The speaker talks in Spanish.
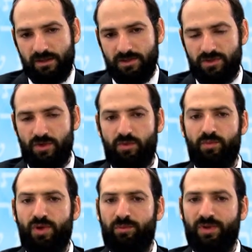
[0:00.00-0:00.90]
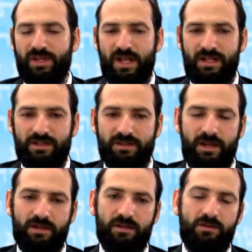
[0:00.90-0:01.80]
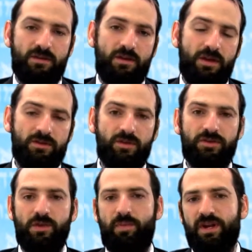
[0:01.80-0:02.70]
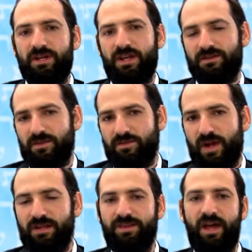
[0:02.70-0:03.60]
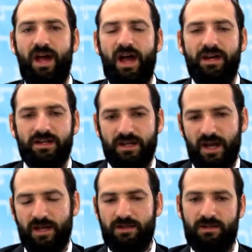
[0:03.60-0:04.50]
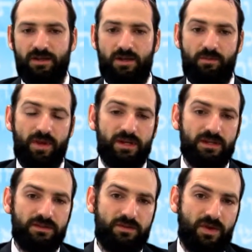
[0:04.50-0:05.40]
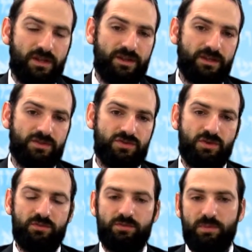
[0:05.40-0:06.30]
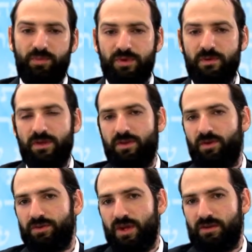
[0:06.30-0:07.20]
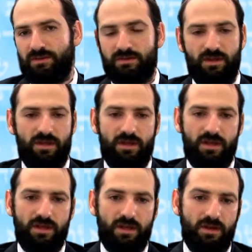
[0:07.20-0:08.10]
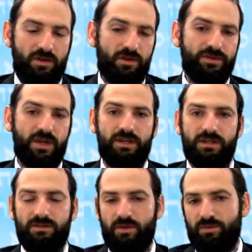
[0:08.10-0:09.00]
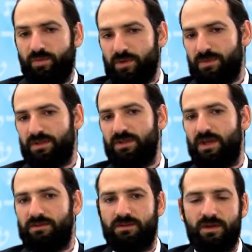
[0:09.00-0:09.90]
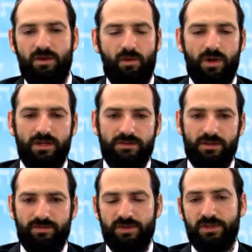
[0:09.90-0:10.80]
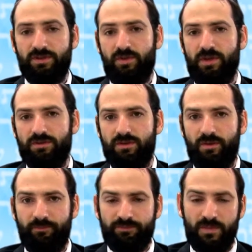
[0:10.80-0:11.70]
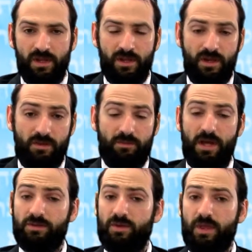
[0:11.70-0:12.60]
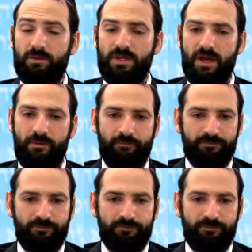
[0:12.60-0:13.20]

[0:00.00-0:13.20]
y yo lo cumplo a pie de la letra, entonces ¿para qué hace falta agregar? ¿Para qué hace falta que yo me prive de otras eh, cosas que son permitidas? ¿Cuál es el fin en todo esto? Más todavía,